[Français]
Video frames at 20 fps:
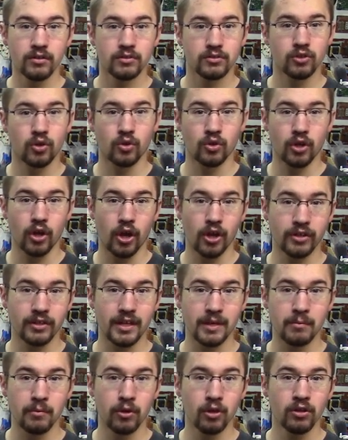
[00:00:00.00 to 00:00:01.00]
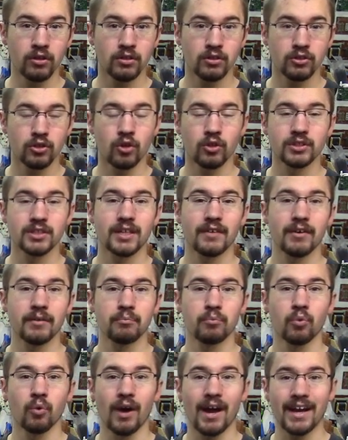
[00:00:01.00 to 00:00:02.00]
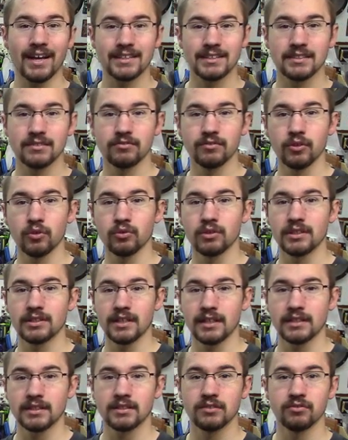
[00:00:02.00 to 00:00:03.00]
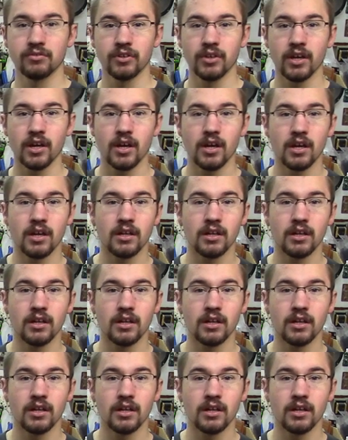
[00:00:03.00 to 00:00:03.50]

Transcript: donc Enable, donc ça va être pour activer ou désactiver